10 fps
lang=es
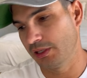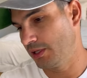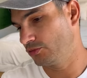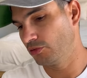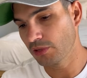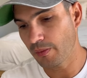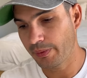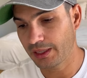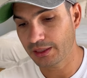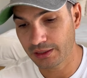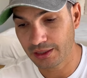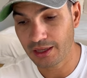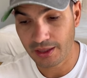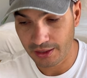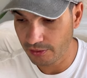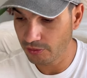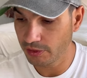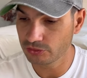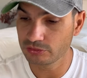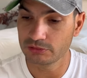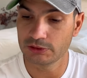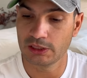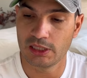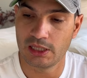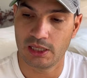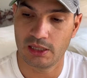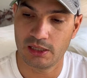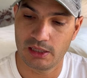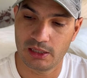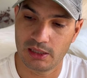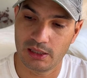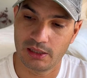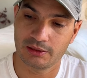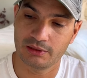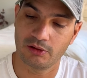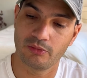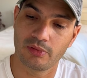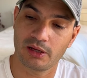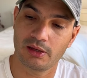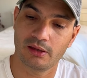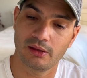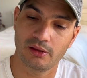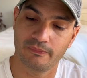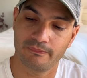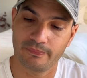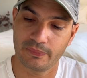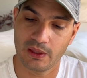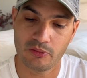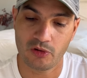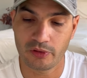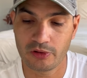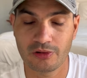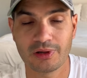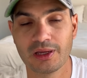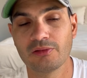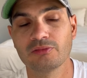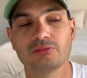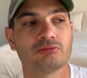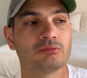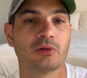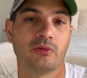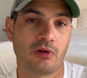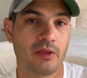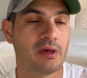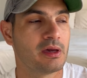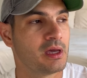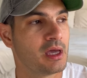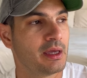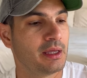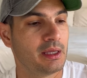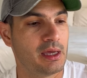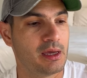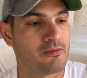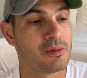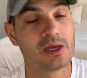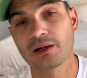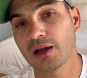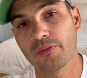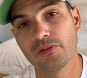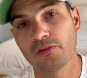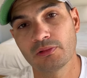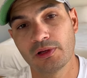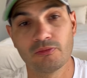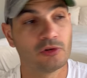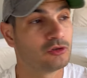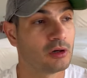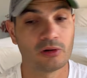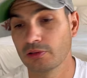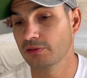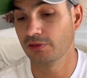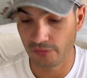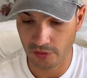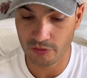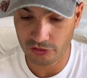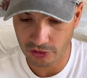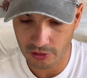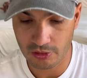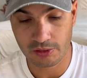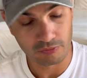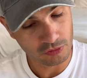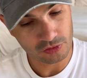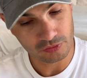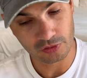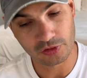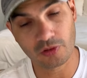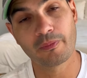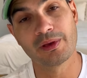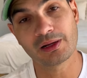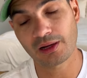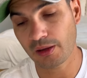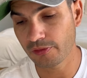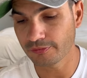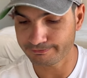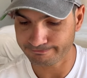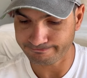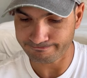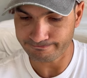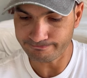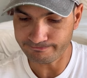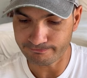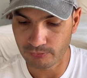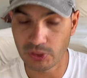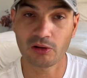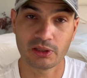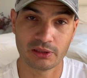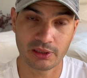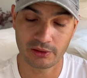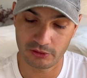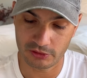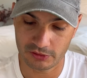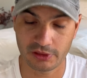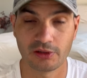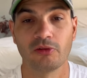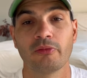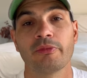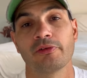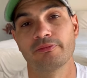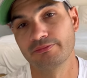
Eso es una pena que él haya caído en eso. Eh, este hombre, en mi opinión, es un, como les dije, es bien rápido, es un boxeador, si fuera un boxeador, es un boxeador bien rápido. Pero en el día de hoy se quedó mío.